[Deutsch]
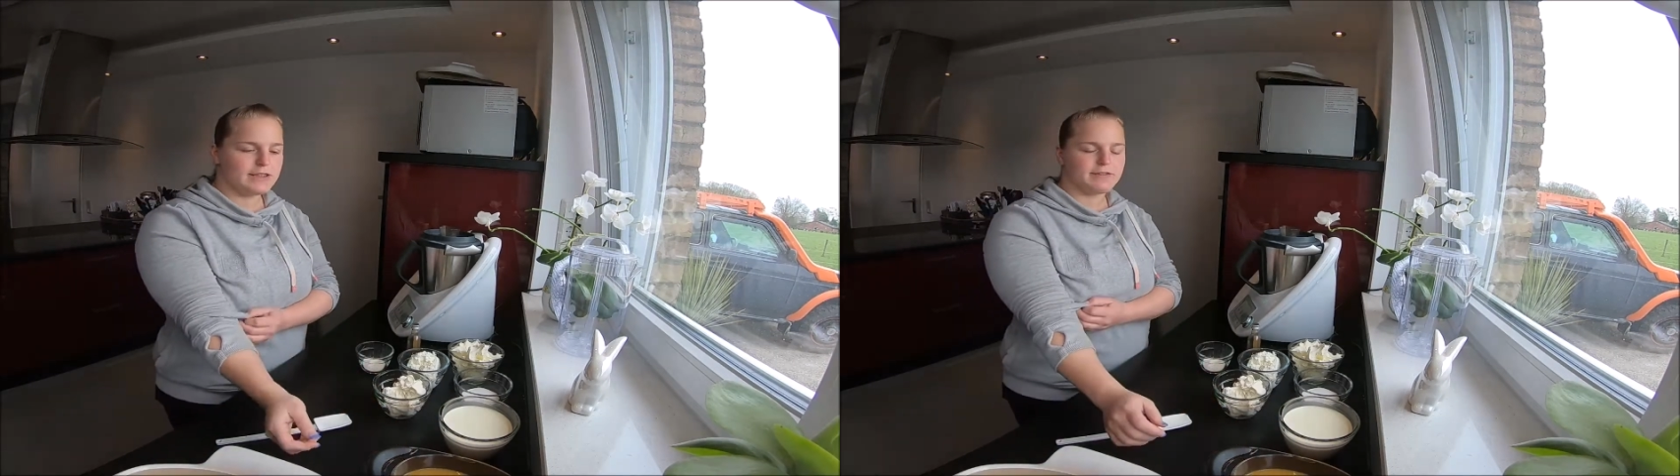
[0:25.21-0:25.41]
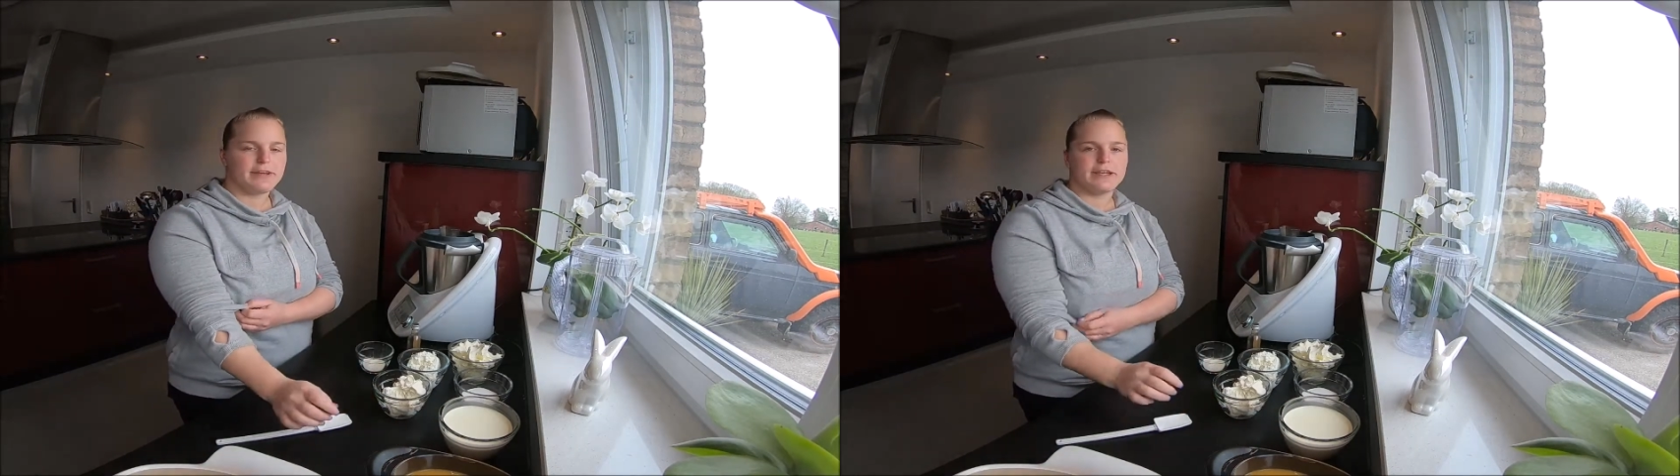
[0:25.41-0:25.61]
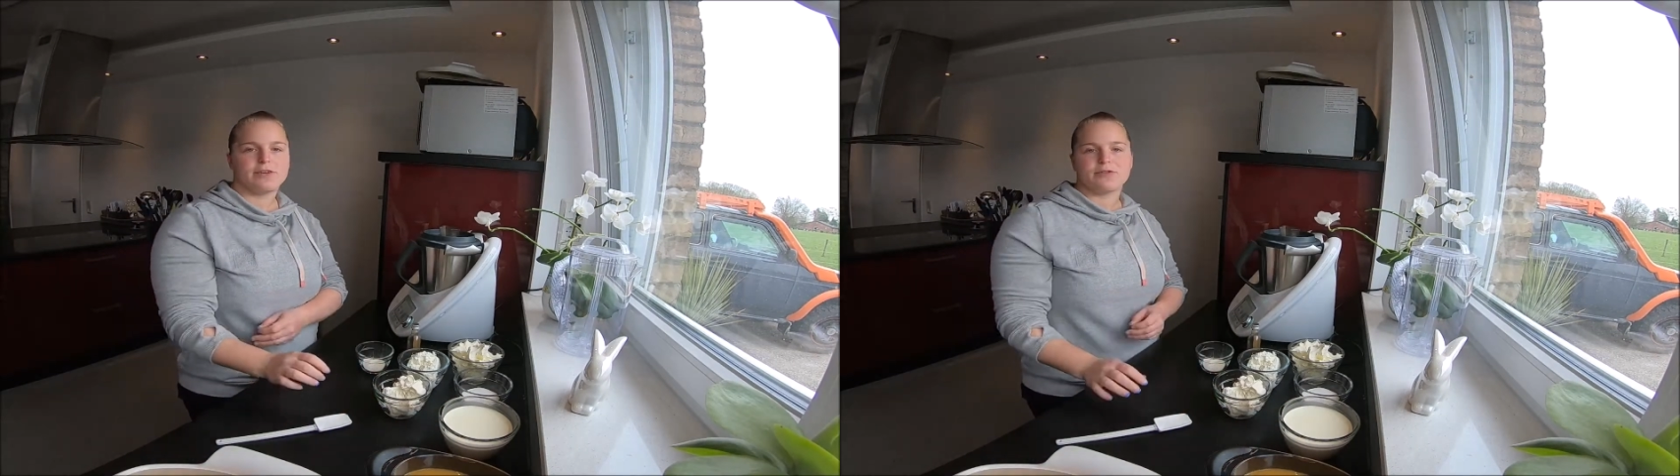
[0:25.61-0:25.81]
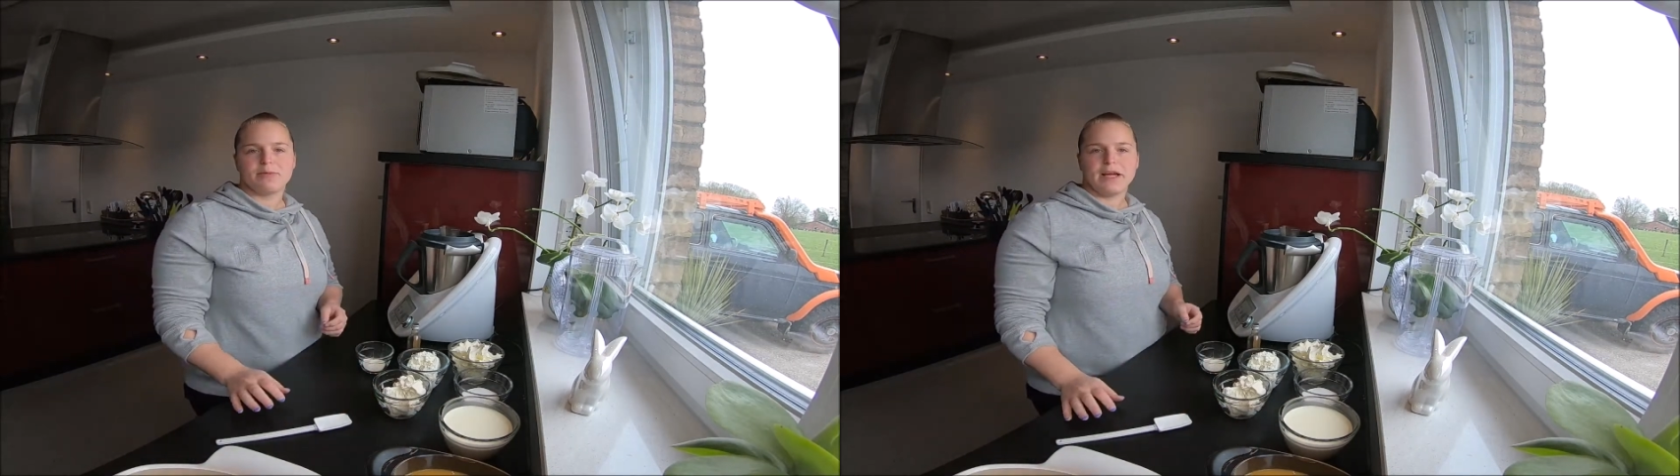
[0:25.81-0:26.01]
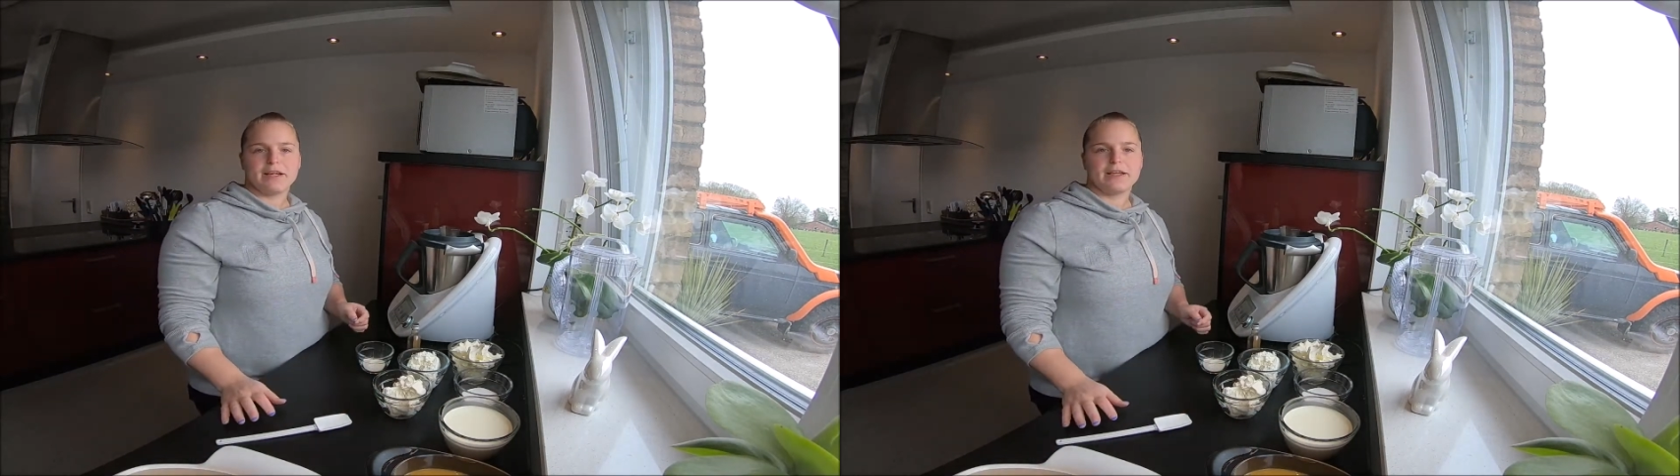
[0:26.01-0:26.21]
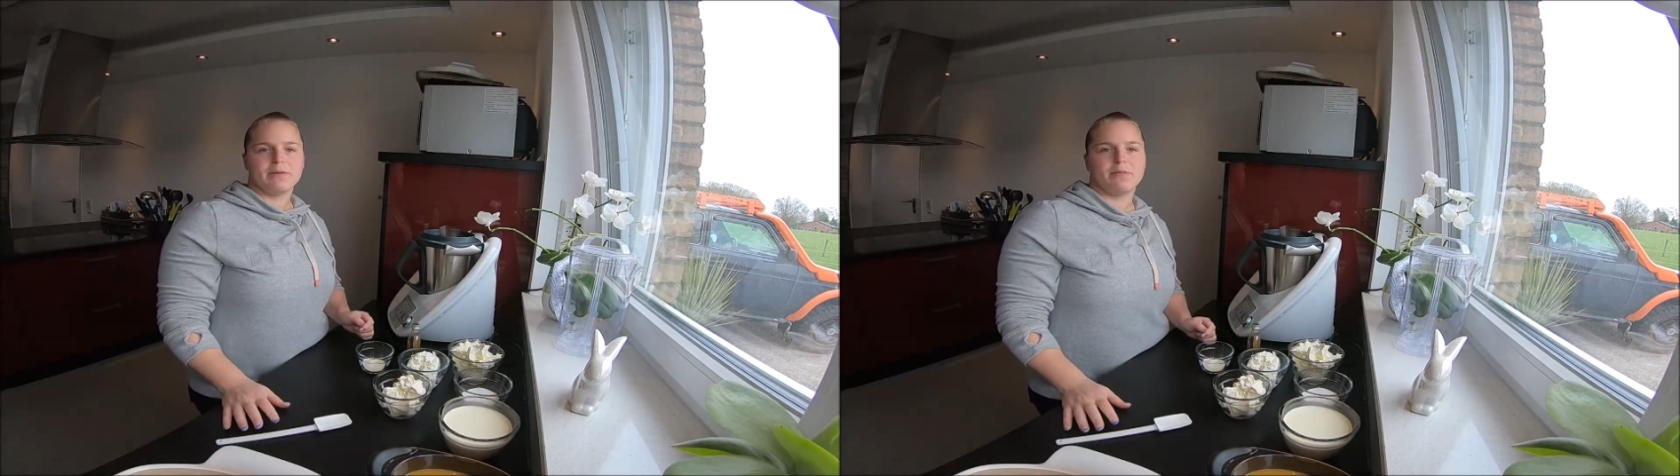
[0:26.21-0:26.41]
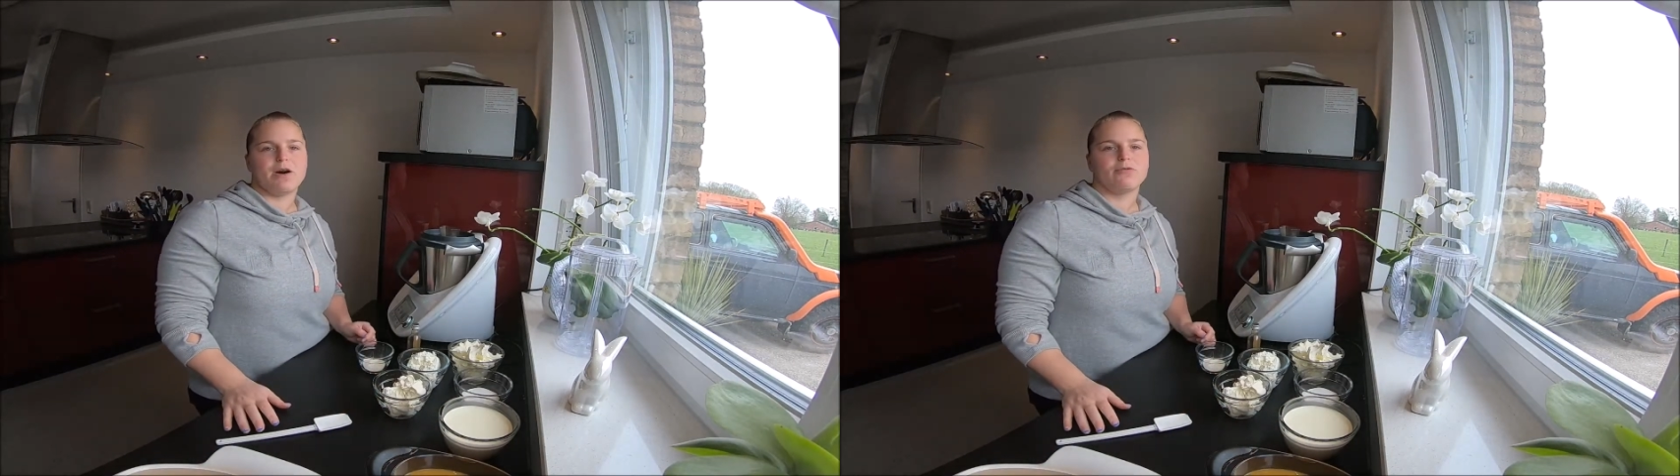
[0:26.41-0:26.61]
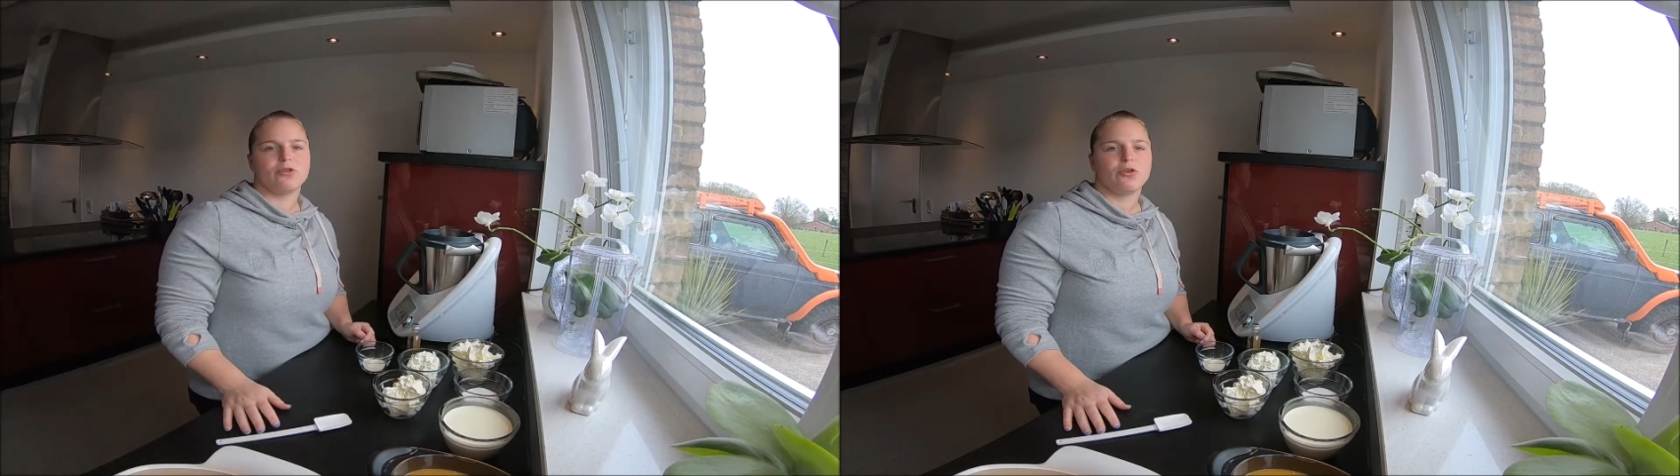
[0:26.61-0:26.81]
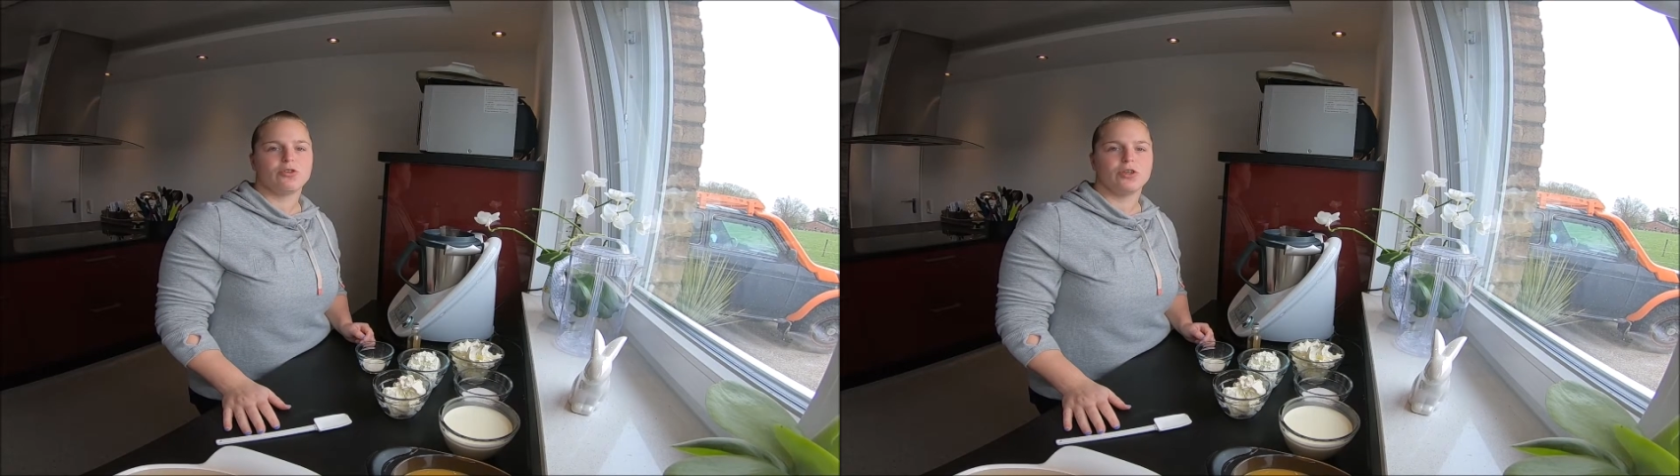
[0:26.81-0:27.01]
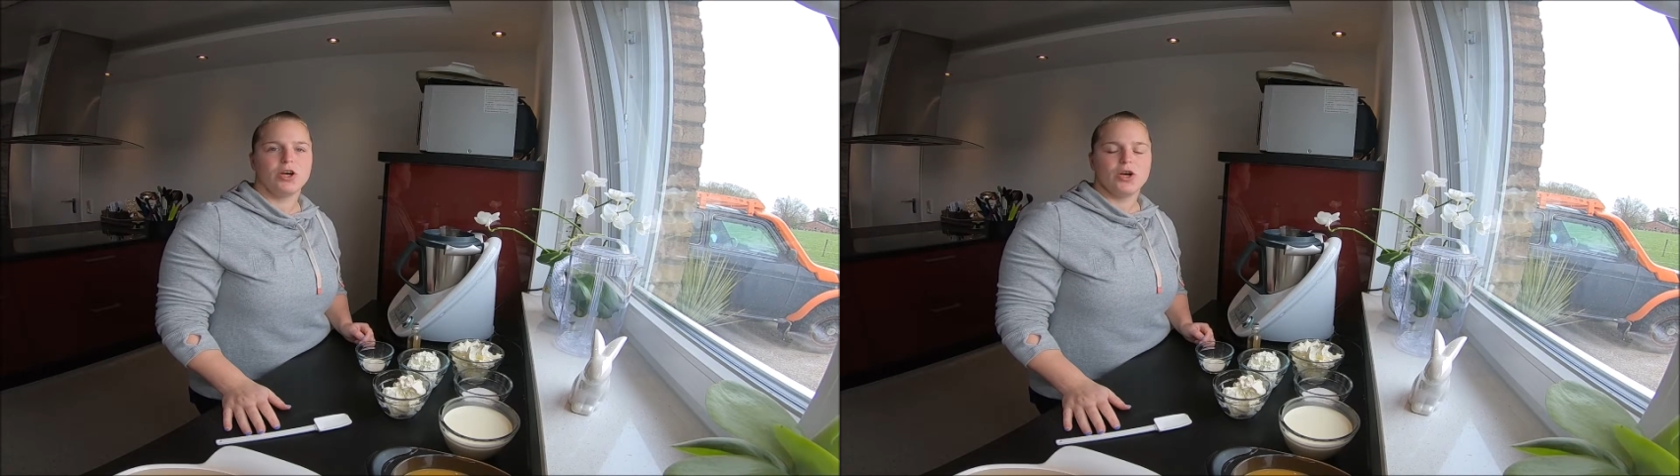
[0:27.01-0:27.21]
das werde ich auf dem Herd eben
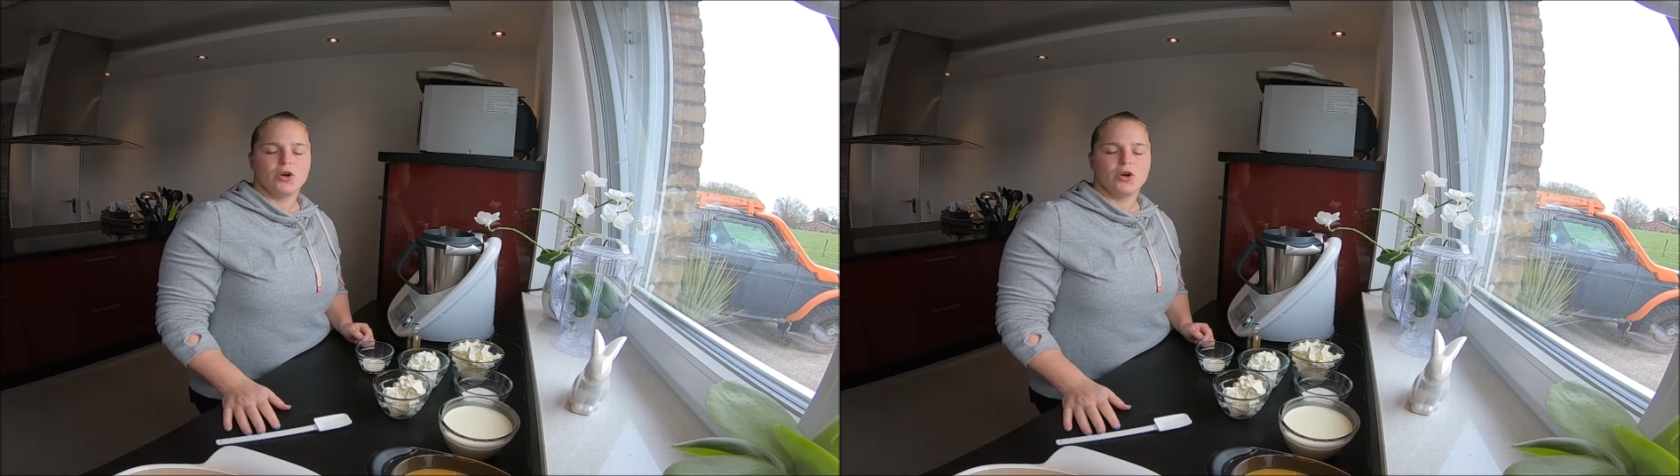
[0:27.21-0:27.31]
aufkochen,